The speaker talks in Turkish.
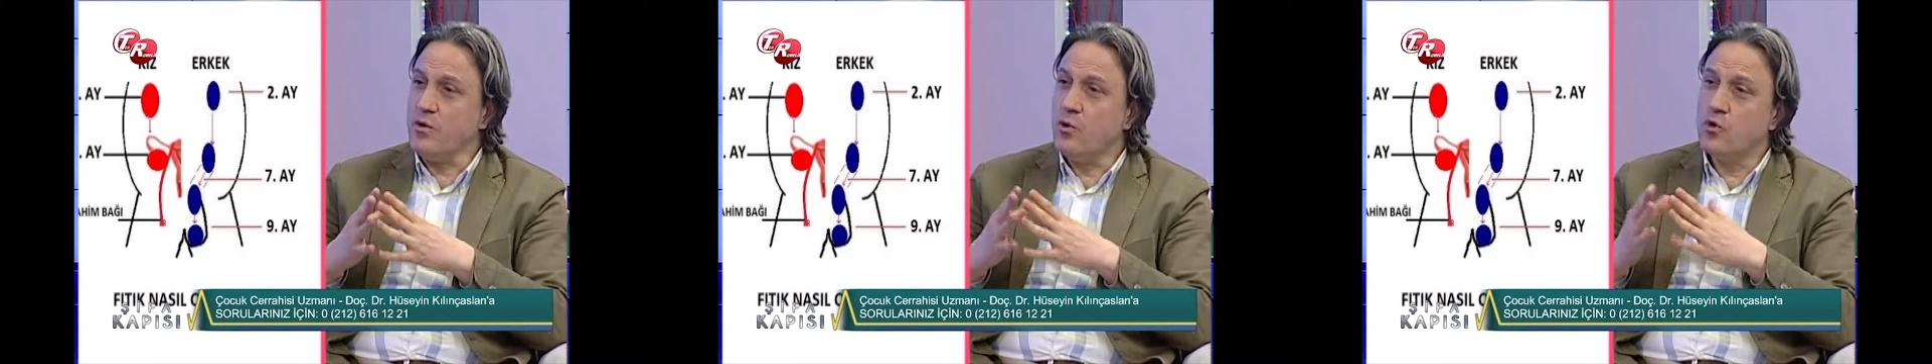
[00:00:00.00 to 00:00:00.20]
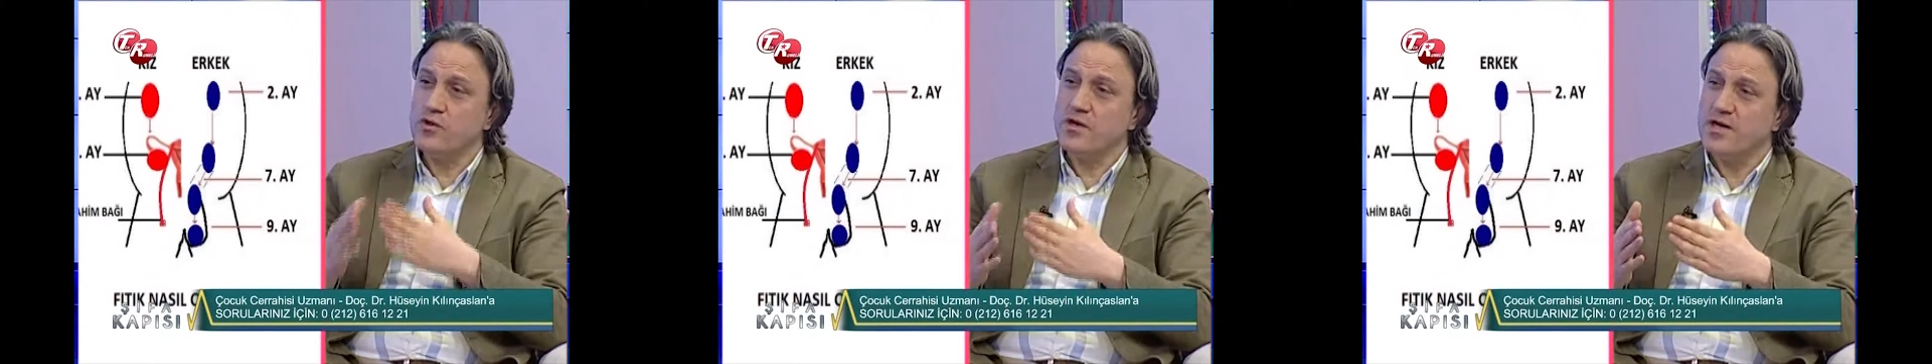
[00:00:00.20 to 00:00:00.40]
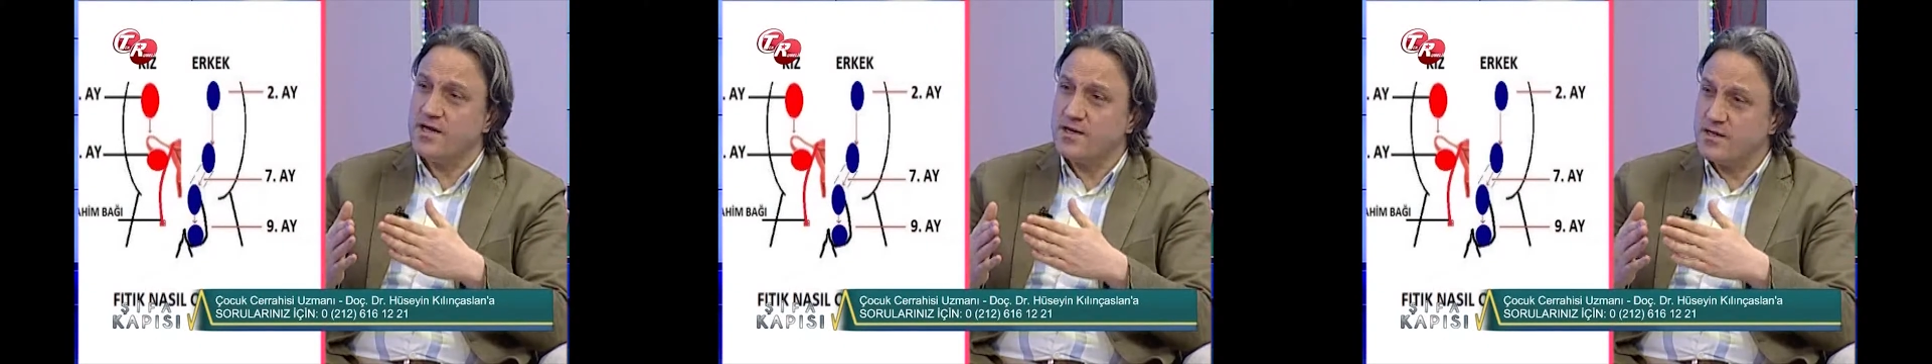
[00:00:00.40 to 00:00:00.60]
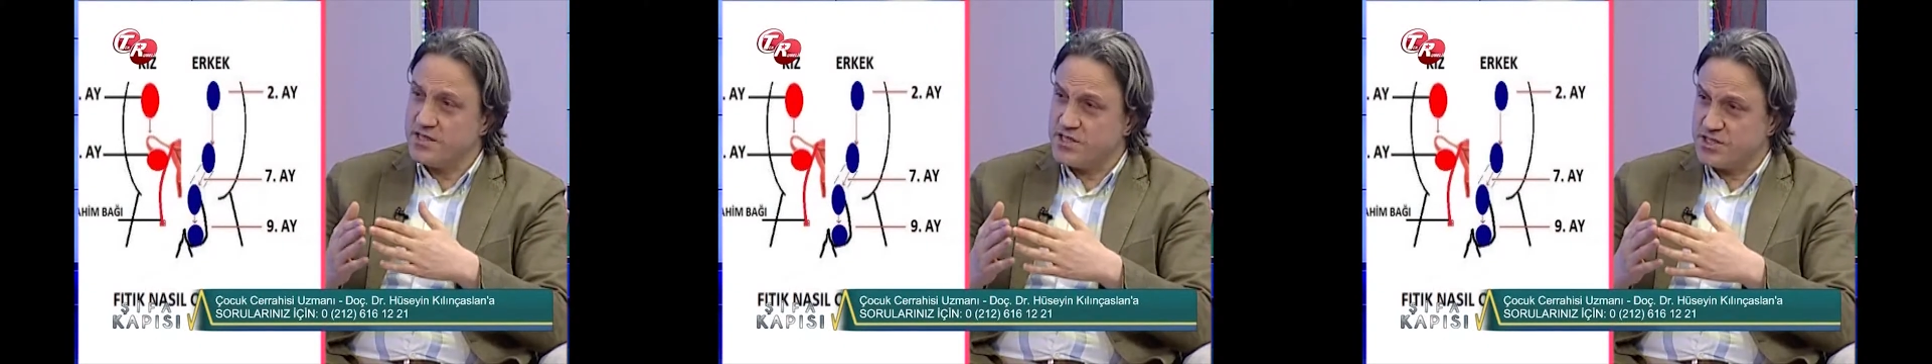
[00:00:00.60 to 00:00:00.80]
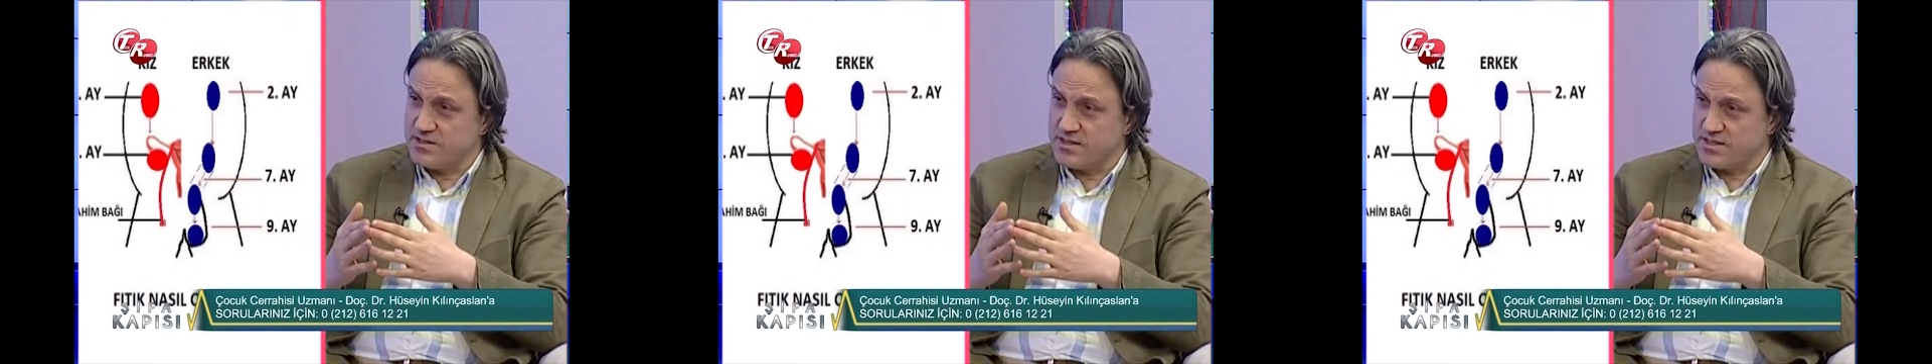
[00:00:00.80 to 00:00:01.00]
O da karın
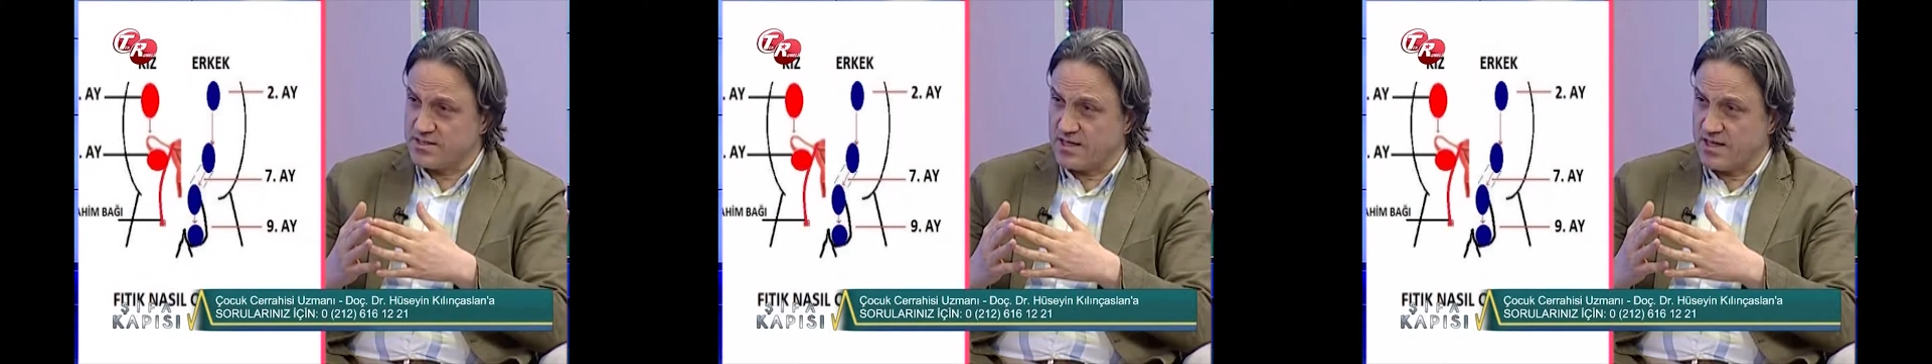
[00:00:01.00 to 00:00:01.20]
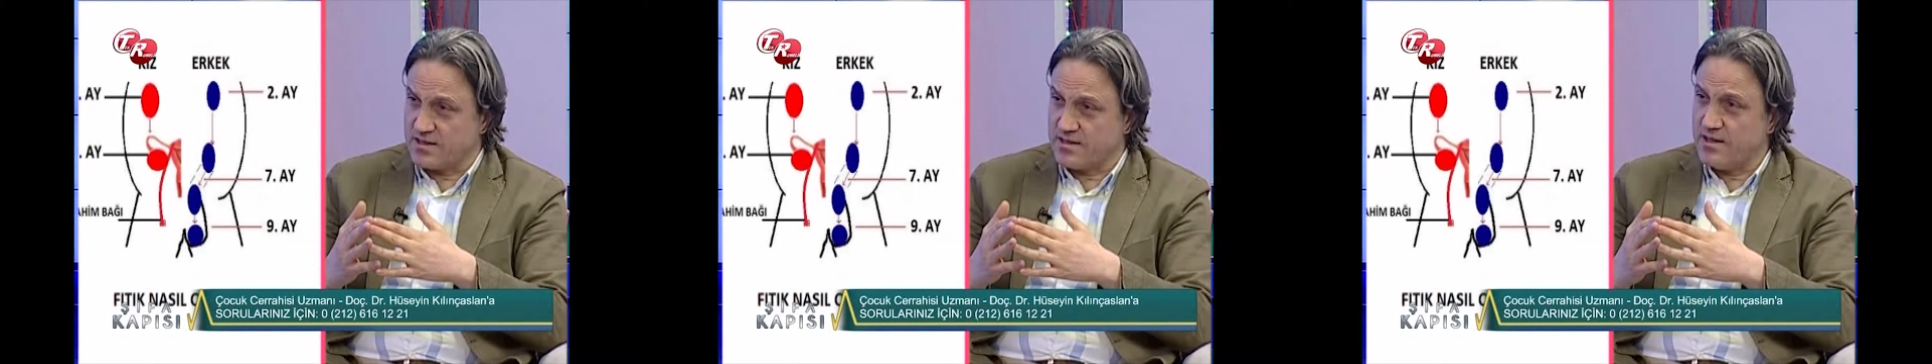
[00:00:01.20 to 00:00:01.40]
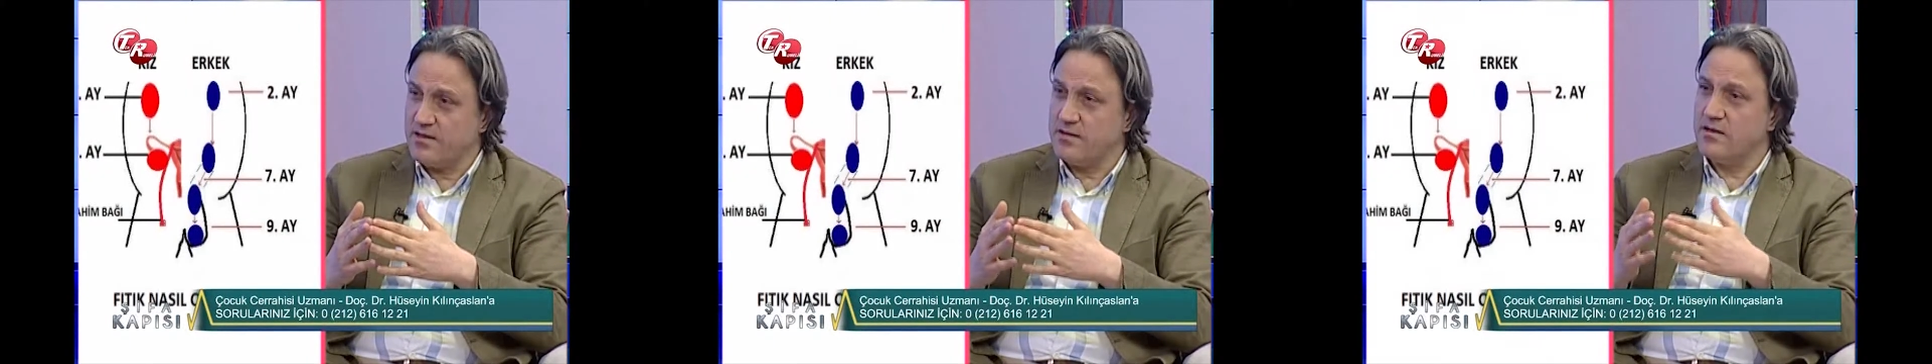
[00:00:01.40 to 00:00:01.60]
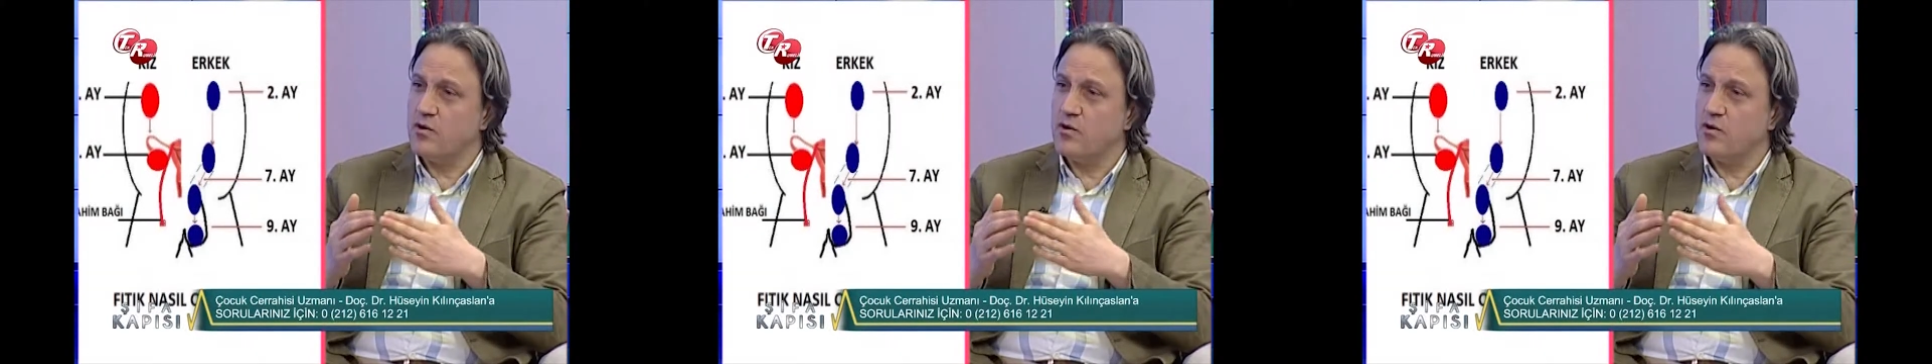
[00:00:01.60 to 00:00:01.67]
içinde zaten.